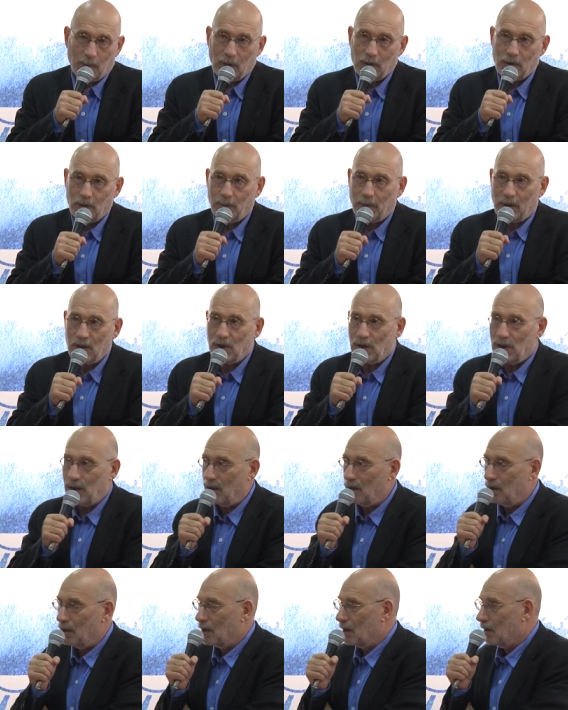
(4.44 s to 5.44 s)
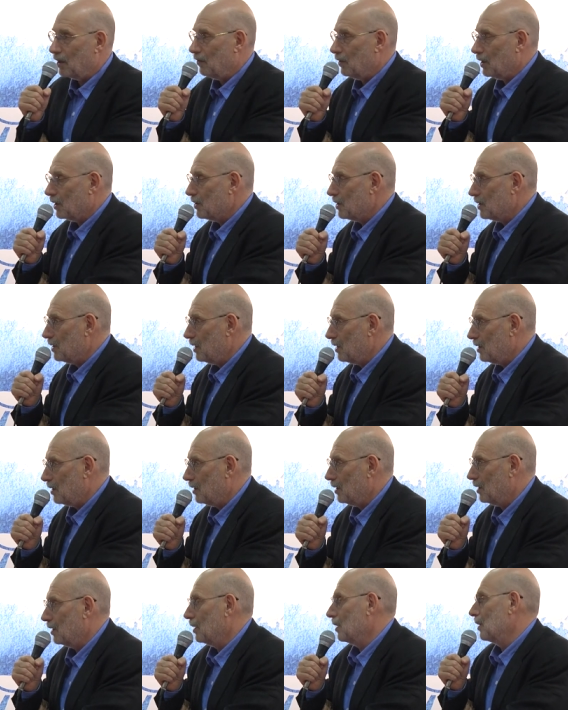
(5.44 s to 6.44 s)
прошу прощения, я, наверное,
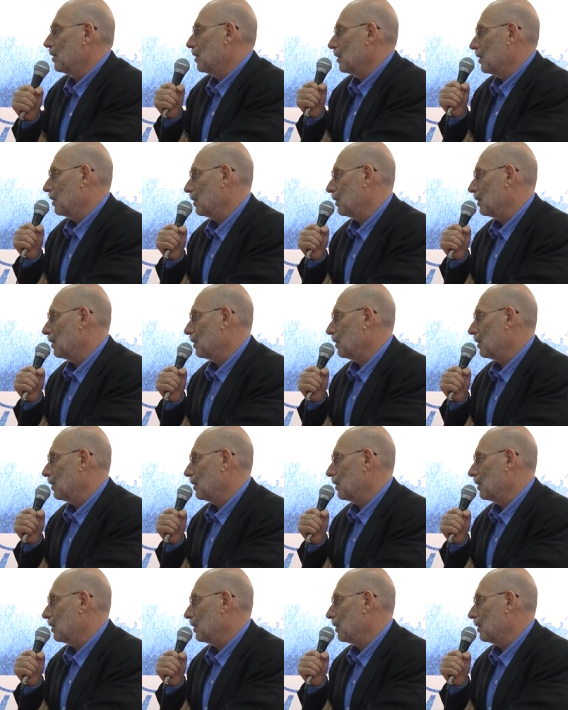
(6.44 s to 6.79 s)
здесь э,